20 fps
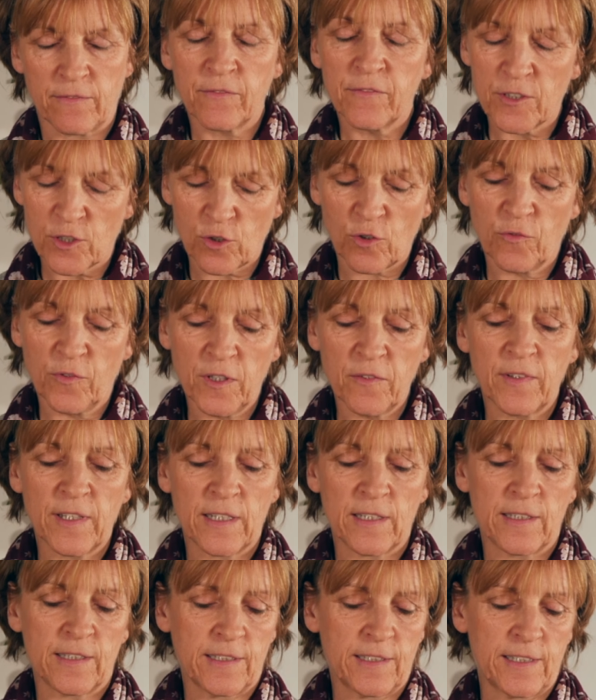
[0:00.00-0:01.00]
so wie
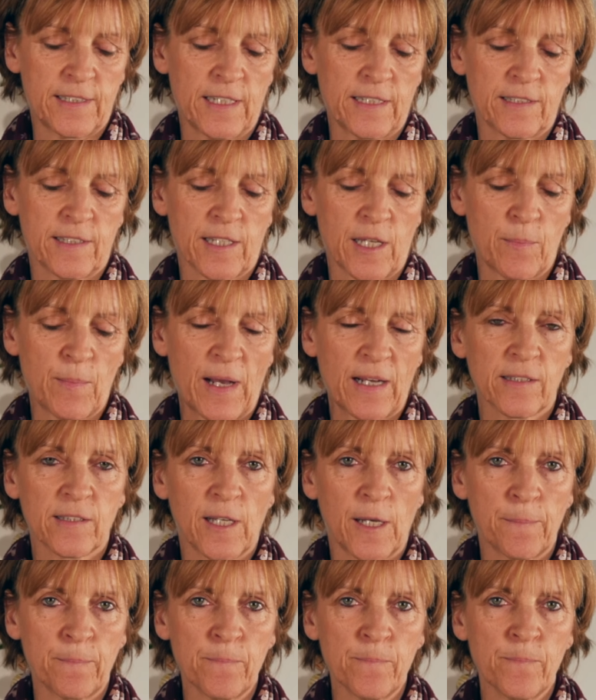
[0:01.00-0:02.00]
wir es jetzt gemacht
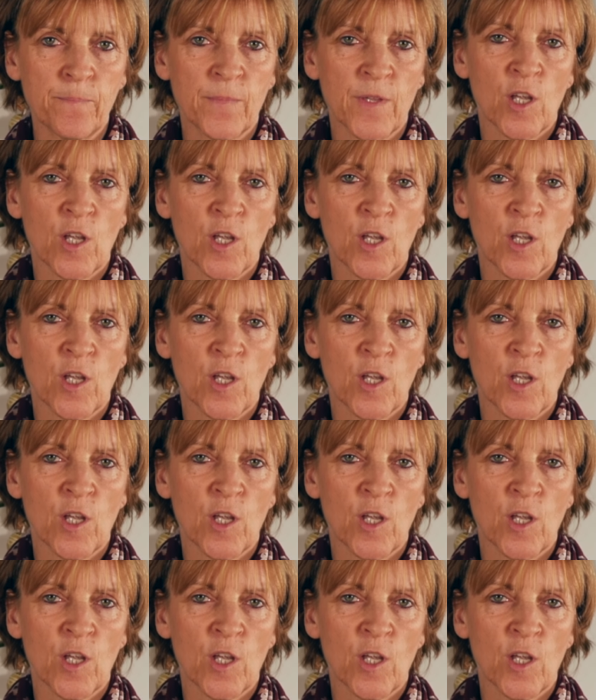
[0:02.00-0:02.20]
haben,